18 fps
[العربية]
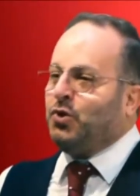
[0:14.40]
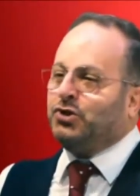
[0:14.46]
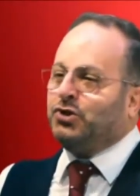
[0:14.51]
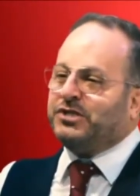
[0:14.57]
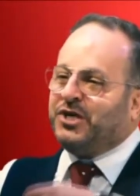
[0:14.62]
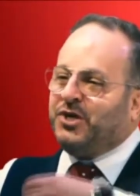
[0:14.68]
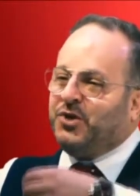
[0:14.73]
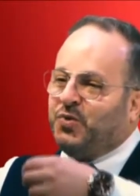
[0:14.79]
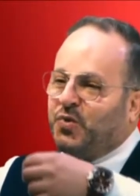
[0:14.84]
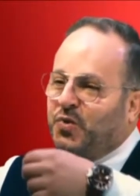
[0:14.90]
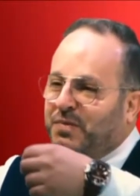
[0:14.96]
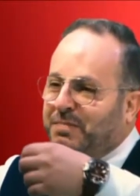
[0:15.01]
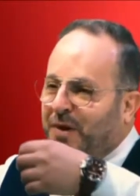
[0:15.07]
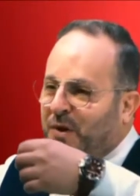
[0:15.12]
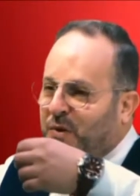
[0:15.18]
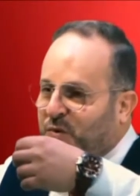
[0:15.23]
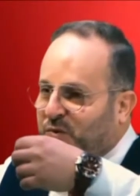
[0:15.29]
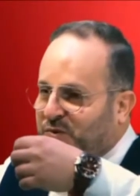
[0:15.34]

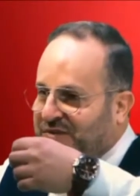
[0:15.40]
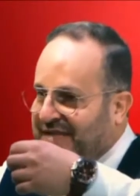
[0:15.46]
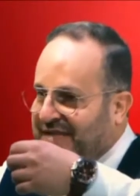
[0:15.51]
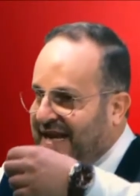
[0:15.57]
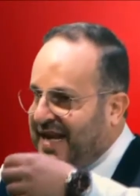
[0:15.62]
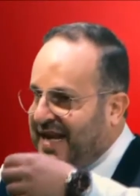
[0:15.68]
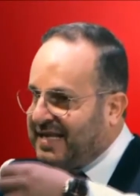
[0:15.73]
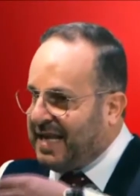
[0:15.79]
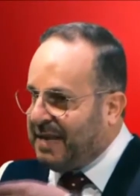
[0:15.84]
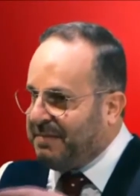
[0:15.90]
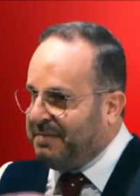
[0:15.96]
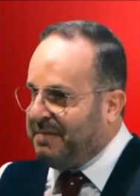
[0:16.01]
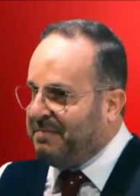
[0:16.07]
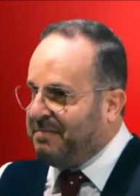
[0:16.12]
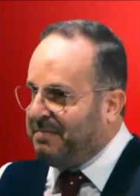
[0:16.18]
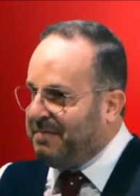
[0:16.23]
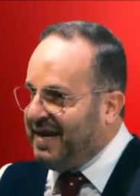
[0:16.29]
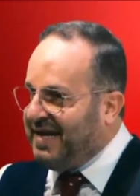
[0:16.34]
تسقط
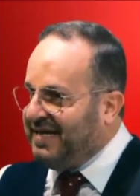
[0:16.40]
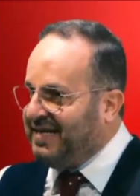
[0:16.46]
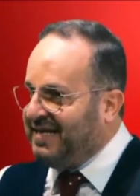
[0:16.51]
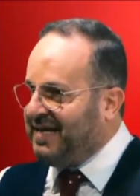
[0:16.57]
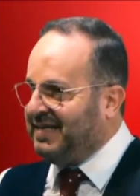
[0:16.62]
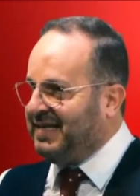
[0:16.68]
البوصلة من بين